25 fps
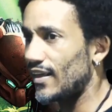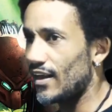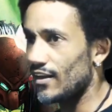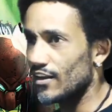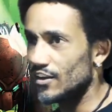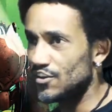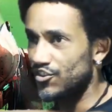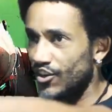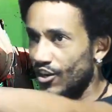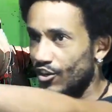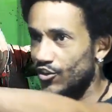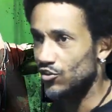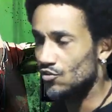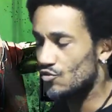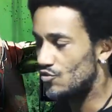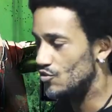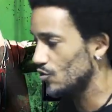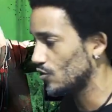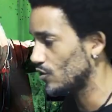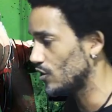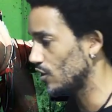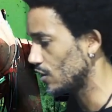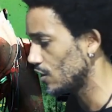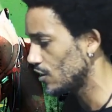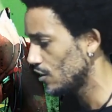tá ali, gente, não
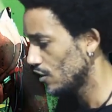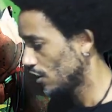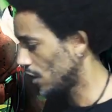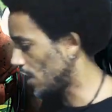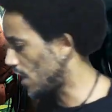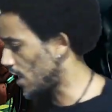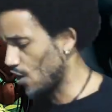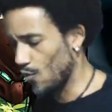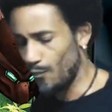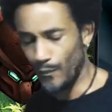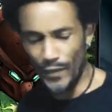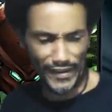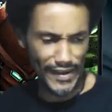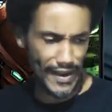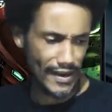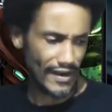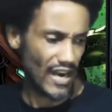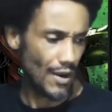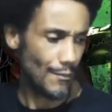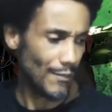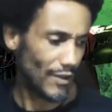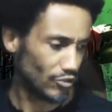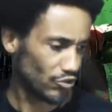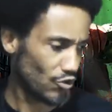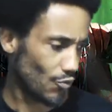sei o que. Ah, o
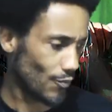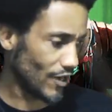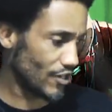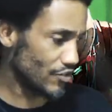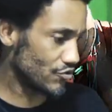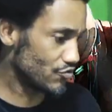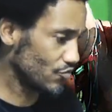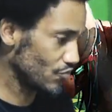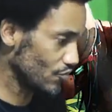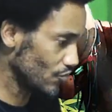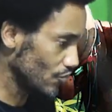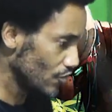panaca matou mais